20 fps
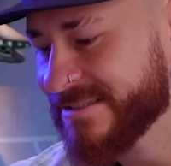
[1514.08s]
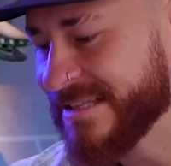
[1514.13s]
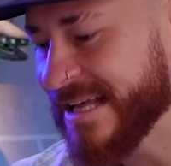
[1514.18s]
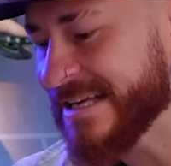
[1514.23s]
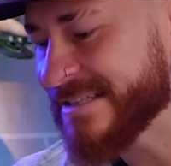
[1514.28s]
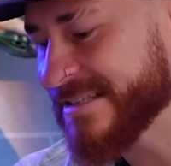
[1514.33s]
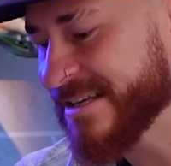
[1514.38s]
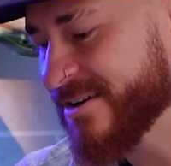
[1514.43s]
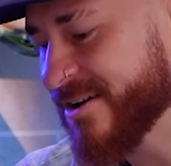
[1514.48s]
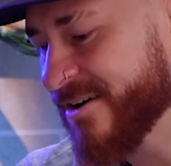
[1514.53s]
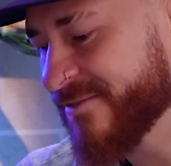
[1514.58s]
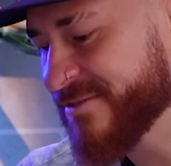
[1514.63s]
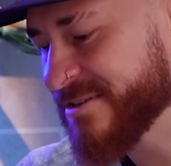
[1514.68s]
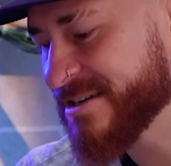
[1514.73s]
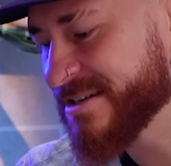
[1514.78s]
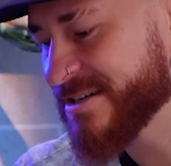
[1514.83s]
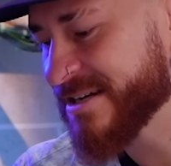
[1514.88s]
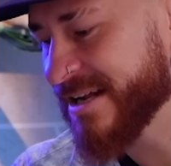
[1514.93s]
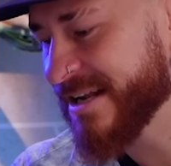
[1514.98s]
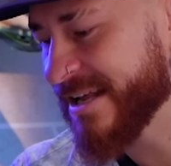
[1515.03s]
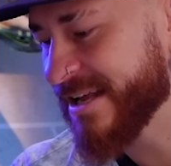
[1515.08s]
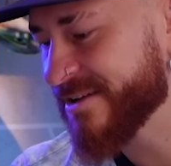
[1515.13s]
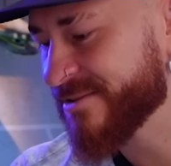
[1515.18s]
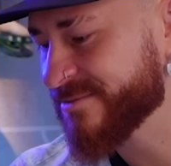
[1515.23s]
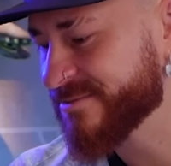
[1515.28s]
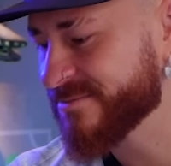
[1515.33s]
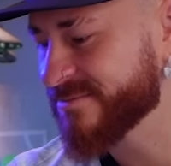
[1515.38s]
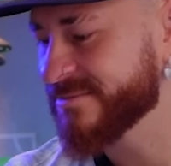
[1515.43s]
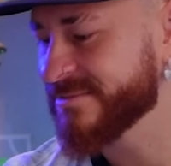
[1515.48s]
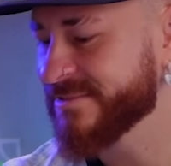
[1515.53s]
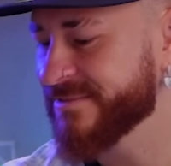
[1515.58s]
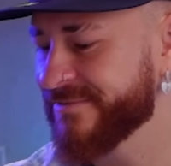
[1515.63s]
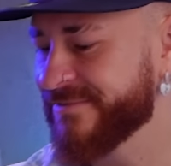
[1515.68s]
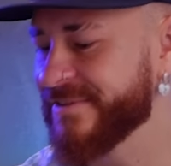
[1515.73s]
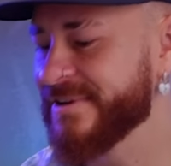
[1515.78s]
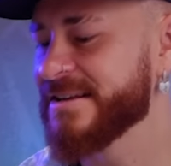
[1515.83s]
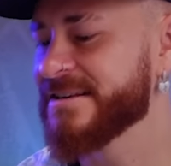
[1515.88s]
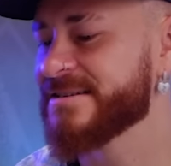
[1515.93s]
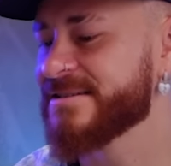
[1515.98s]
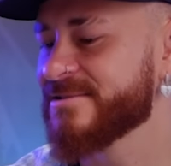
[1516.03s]
19 de janeiro,
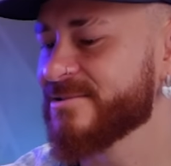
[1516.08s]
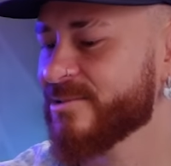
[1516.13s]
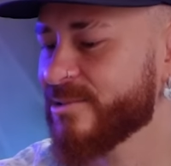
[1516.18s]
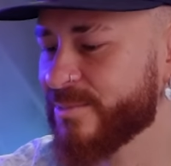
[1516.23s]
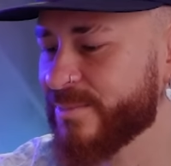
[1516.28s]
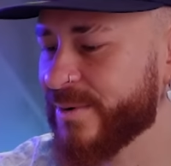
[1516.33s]
fiz o